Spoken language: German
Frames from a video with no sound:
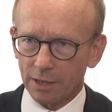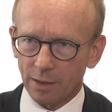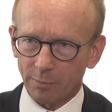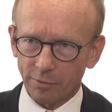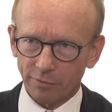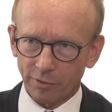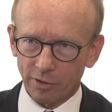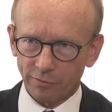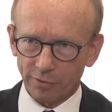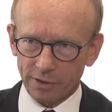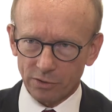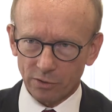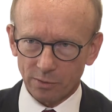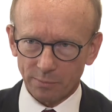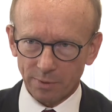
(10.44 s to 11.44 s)
die
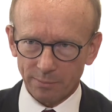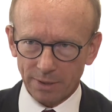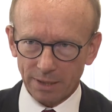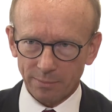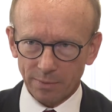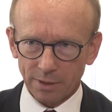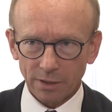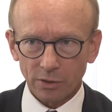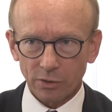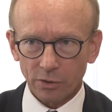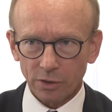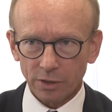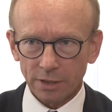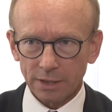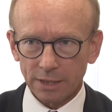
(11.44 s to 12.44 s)
HPV-Infektionen beim Mann machen
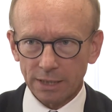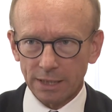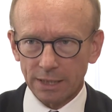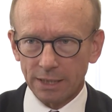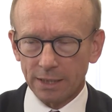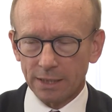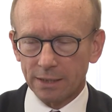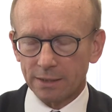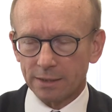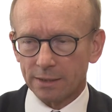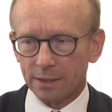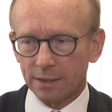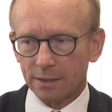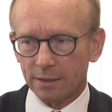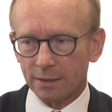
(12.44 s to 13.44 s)
können,
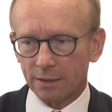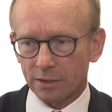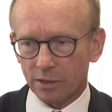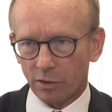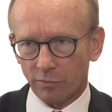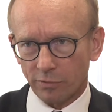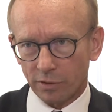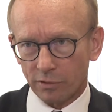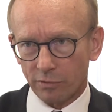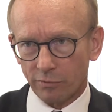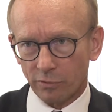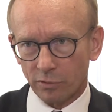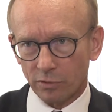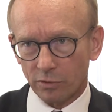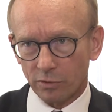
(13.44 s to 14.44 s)
sind das Auftreten
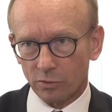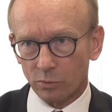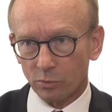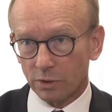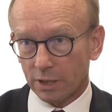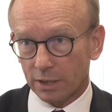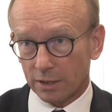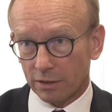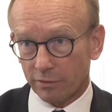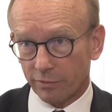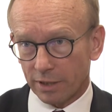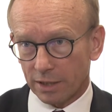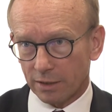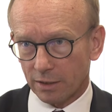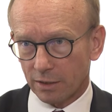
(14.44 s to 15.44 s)
von gutartigen
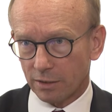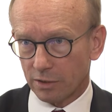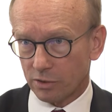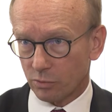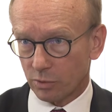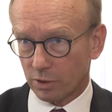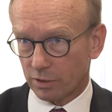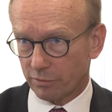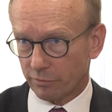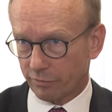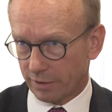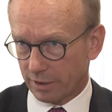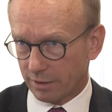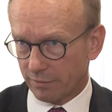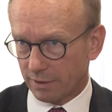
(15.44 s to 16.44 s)
Veränderungen der sogenannten
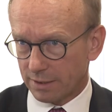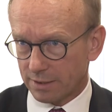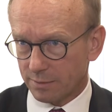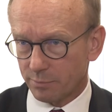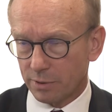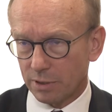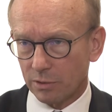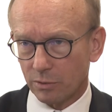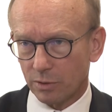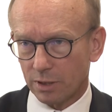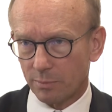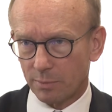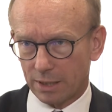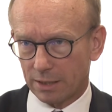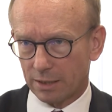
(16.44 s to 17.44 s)
Feigwarzenbildungen
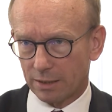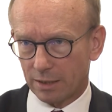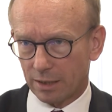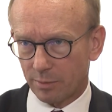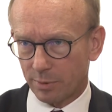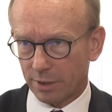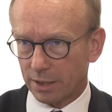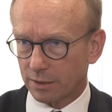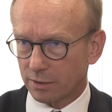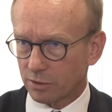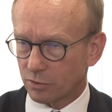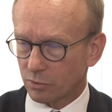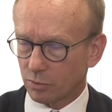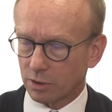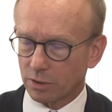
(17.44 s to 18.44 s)
im Genitalbereich,
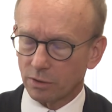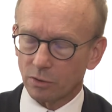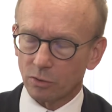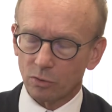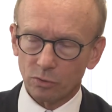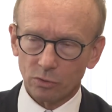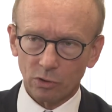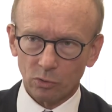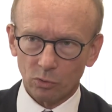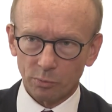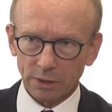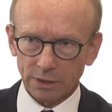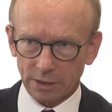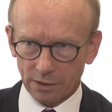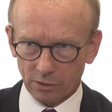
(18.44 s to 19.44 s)
die sogenannten
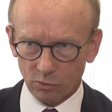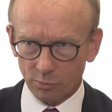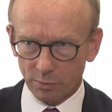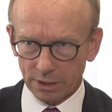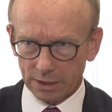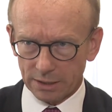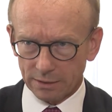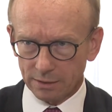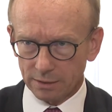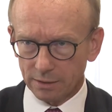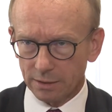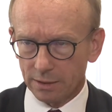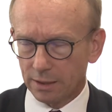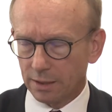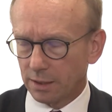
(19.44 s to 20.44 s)
Condylomata acuminata.
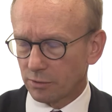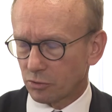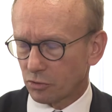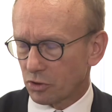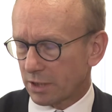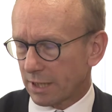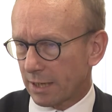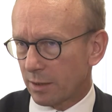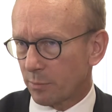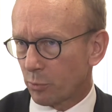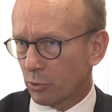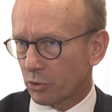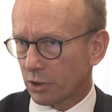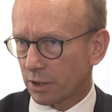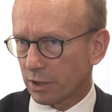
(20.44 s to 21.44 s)
Das ist keine
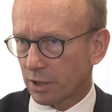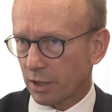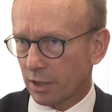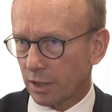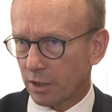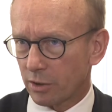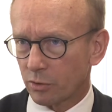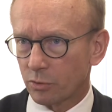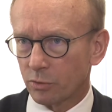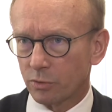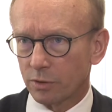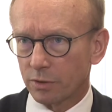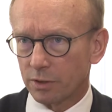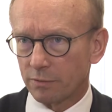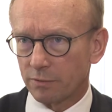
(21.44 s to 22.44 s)
bösartige
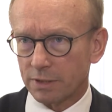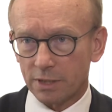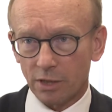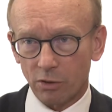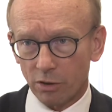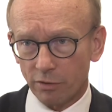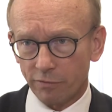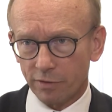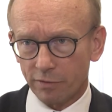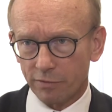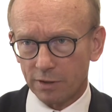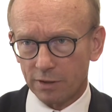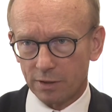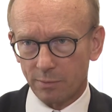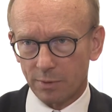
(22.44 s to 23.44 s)
Erkrankung, die wir sehr häufig
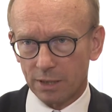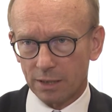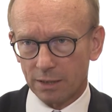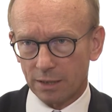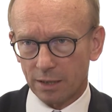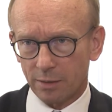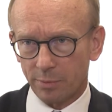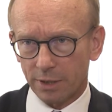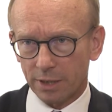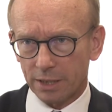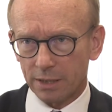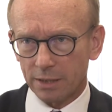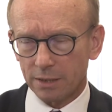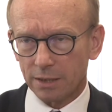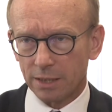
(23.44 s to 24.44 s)
finden im
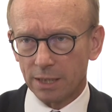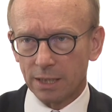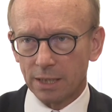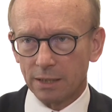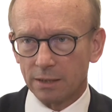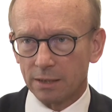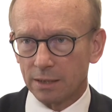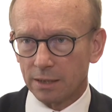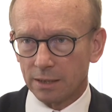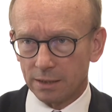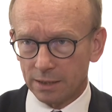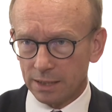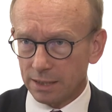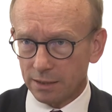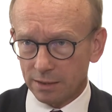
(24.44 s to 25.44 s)
Genitalbereich, die
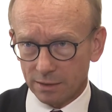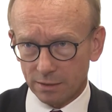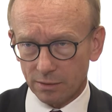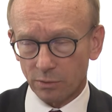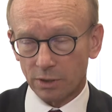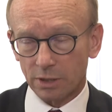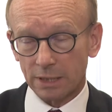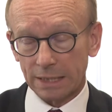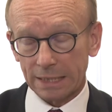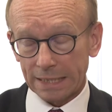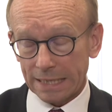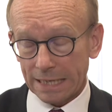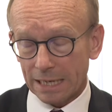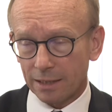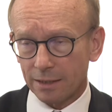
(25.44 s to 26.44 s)
nicht oder in der
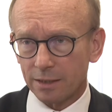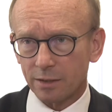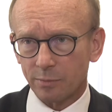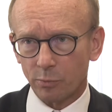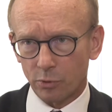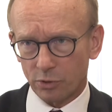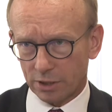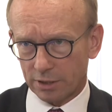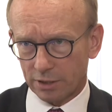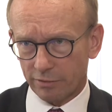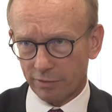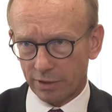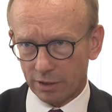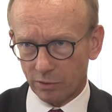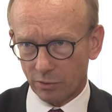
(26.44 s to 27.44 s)
Regel nicht bösartige
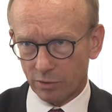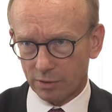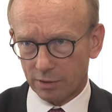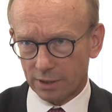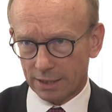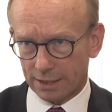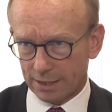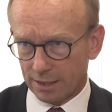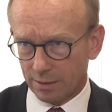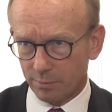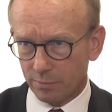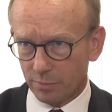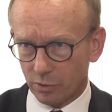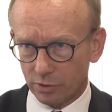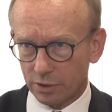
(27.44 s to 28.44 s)
Veränderungen
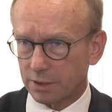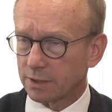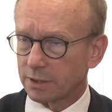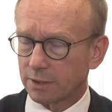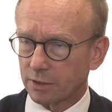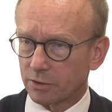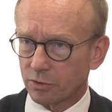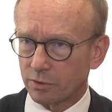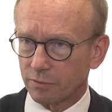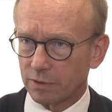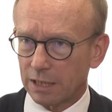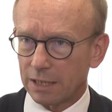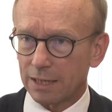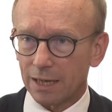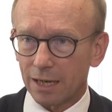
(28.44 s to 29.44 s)
ergeben, auch nicht sich dazu
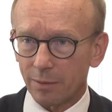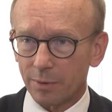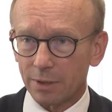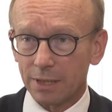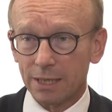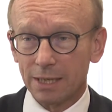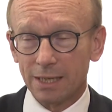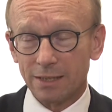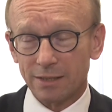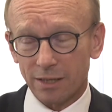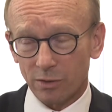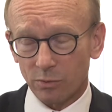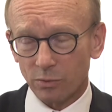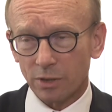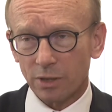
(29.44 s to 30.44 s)
entwickeln, aber
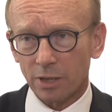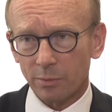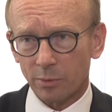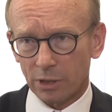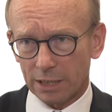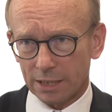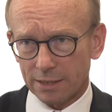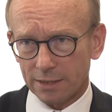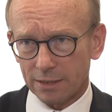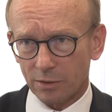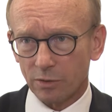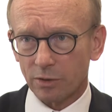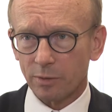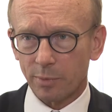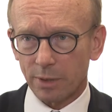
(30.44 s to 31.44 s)
sehr unangenehm und lästig
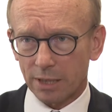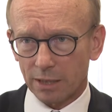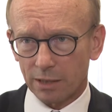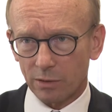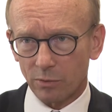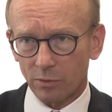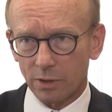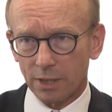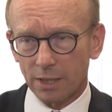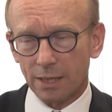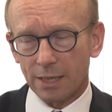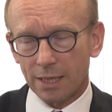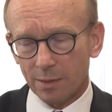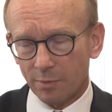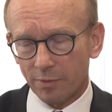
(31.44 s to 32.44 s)
an der Behandlung
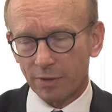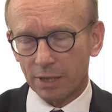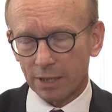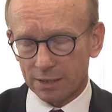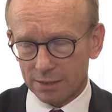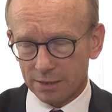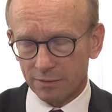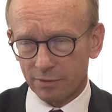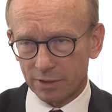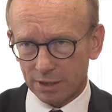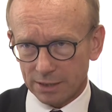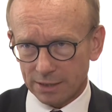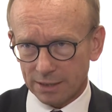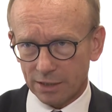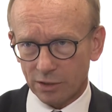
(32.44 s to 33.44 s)
immer wieder
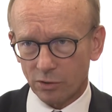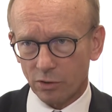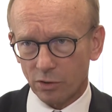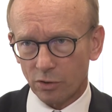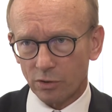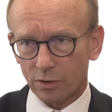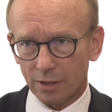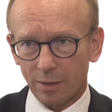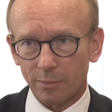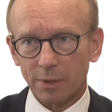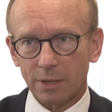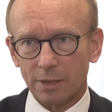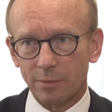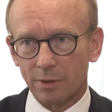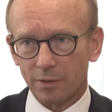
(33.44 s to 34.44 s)
rezidivierend sein können und
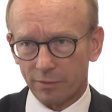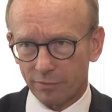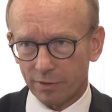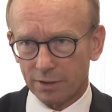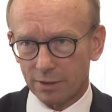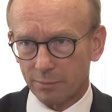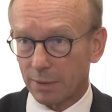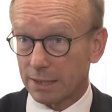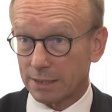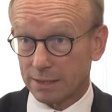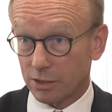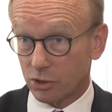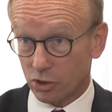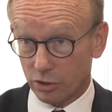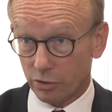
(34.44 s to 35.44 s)
damit einfach den Mann
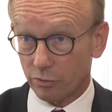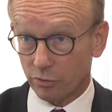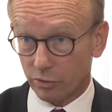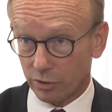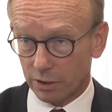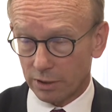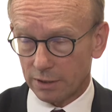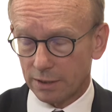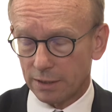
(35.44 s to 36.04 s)
sehr stören können.